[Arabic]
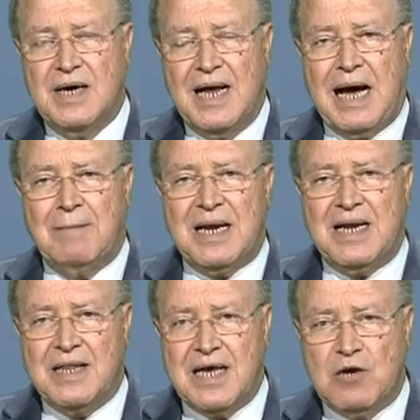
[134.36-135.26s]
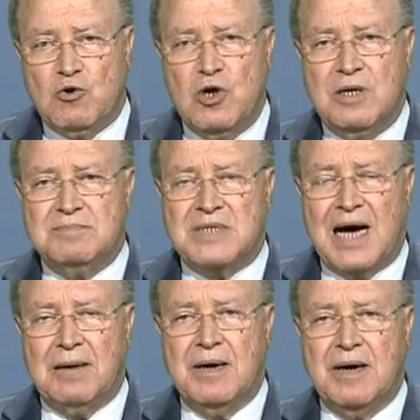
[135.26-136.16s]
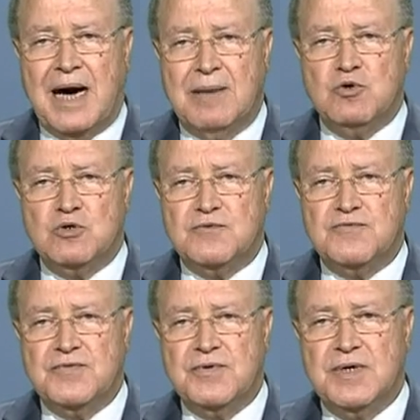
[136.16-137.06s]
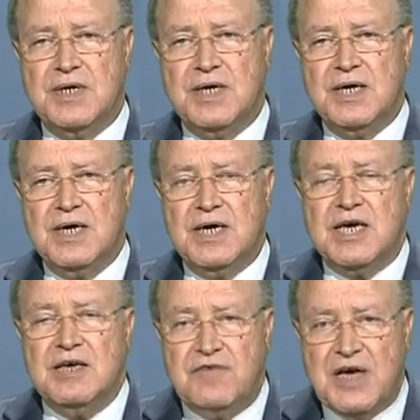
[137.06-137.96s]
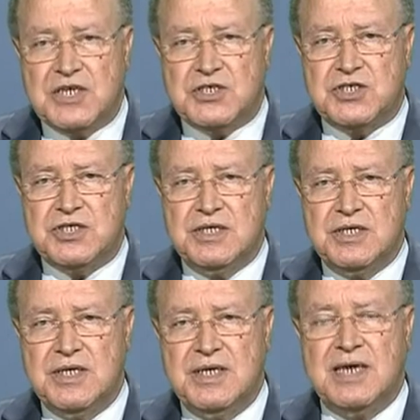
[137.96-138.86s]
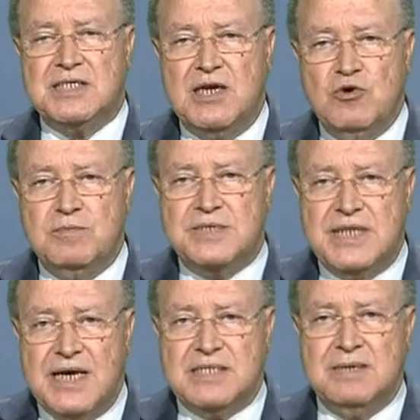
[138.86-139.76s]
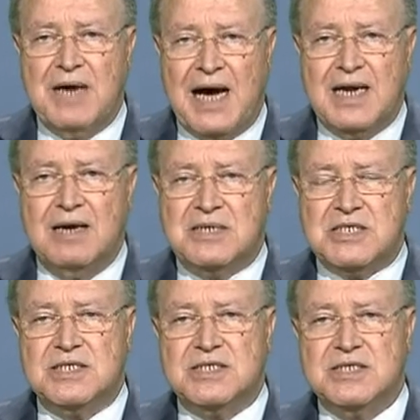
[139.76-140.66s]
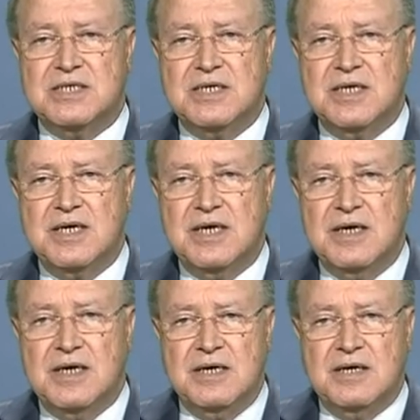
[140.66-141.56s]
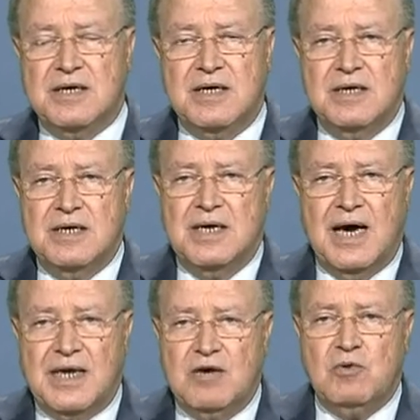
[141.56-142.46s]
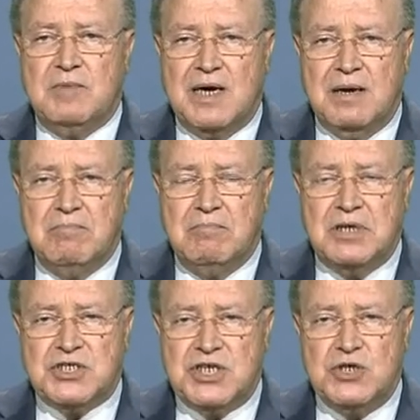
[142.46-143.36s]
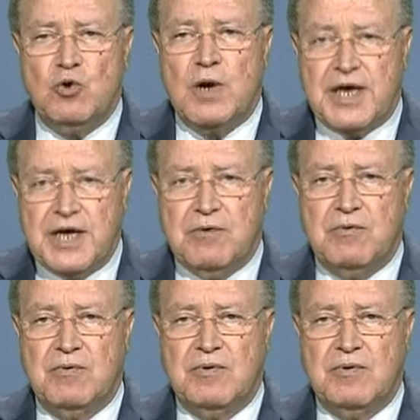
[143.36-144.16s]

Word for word: العمل هذا الكل متاع عام ونصف كيفاش ناس اليوم تنادي بحل المجلس يعني هما باش يلقيوا